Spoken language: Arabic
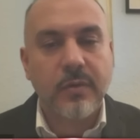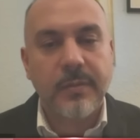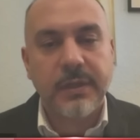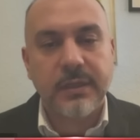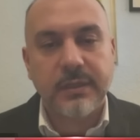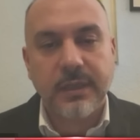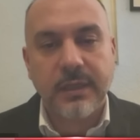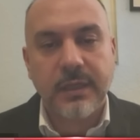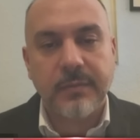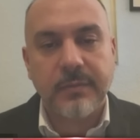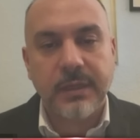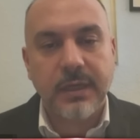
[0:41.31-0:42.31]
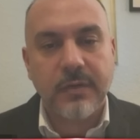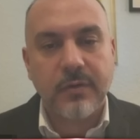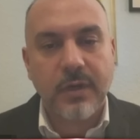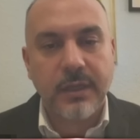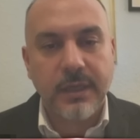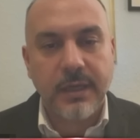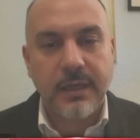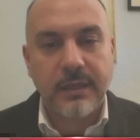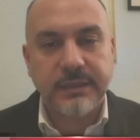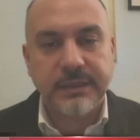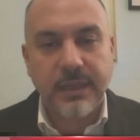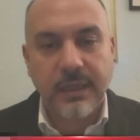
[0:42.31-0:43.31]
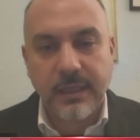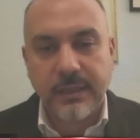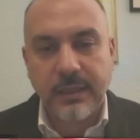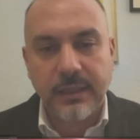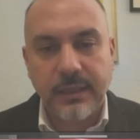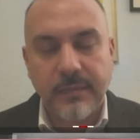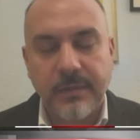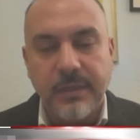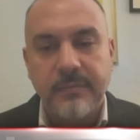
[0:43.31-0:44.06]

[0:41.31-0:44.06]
ومن ارتكب ان كانوا احياء لسه القتله كمان